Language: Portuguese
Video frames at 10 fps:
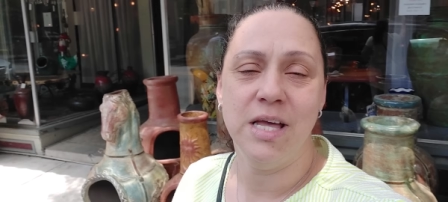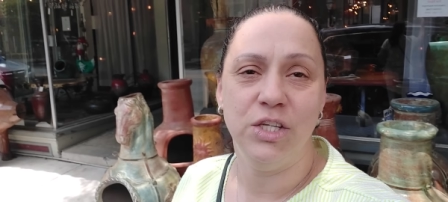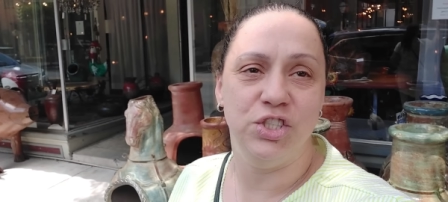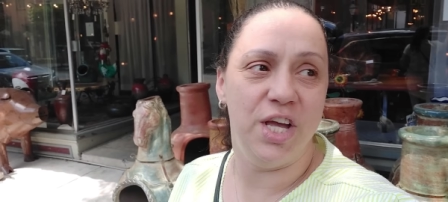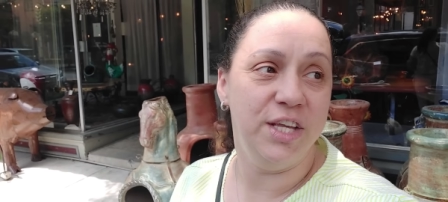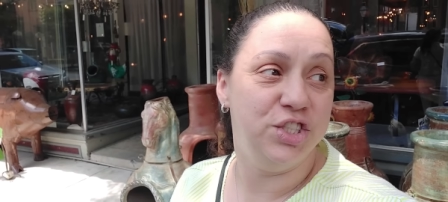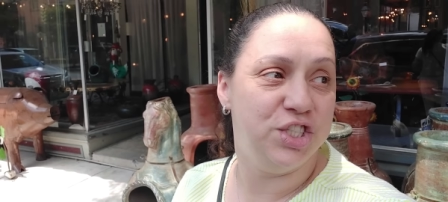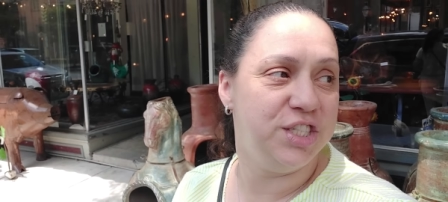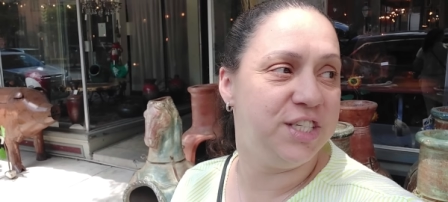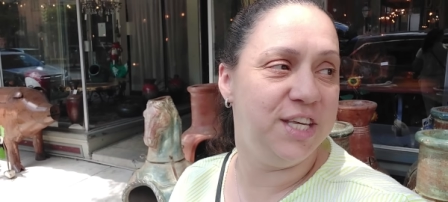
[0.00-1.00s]
Gente,
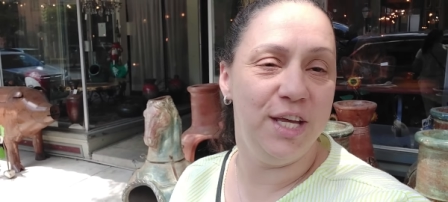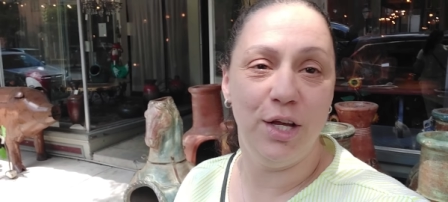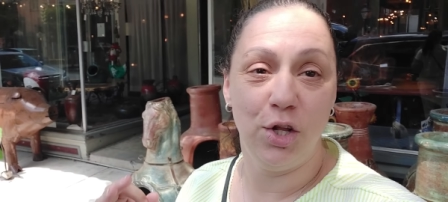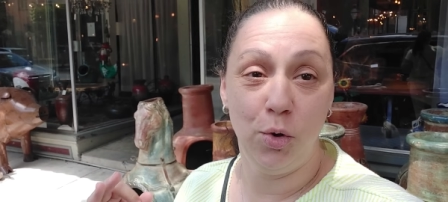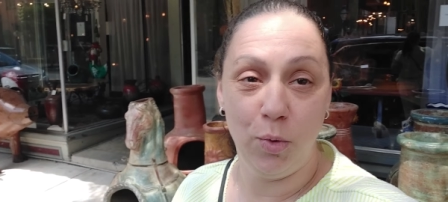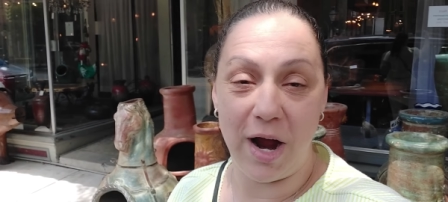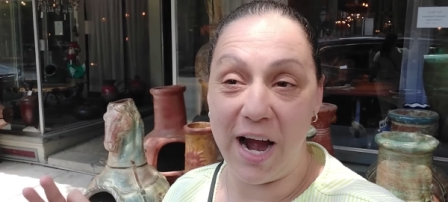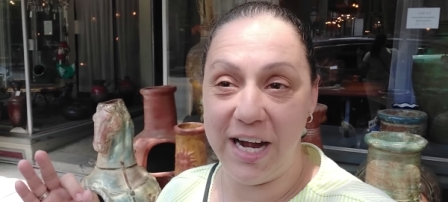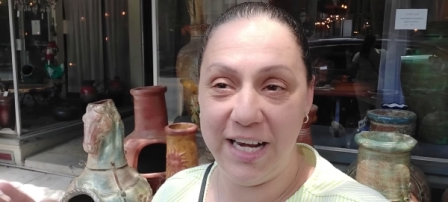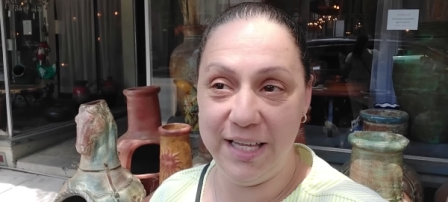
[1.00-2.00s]
que
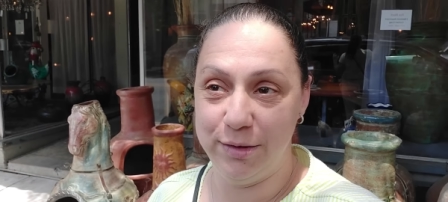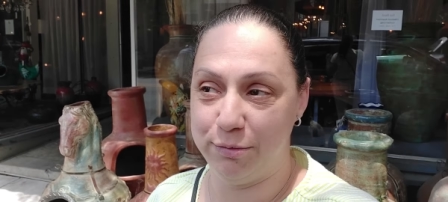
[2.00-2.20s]
lugar lindo.